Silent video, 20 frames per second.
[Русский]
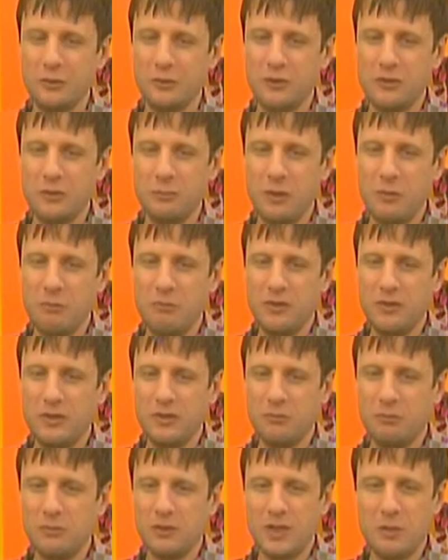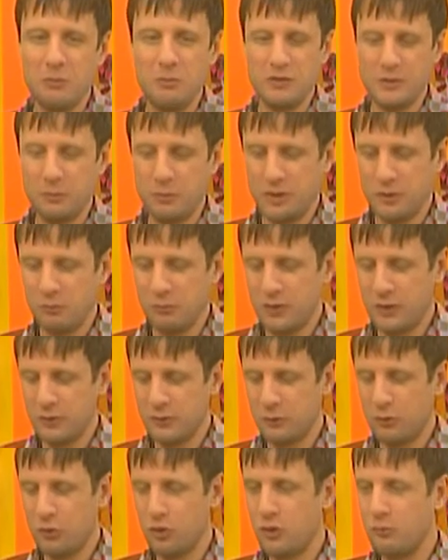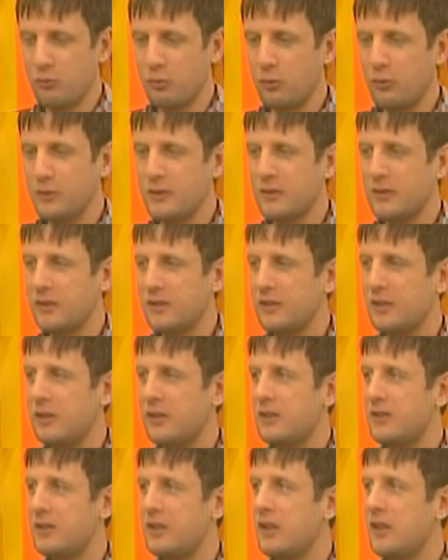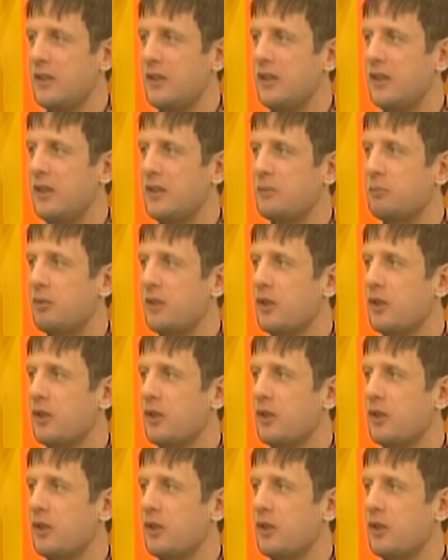То есть победы нами воспринимаются очень просто, если они есть.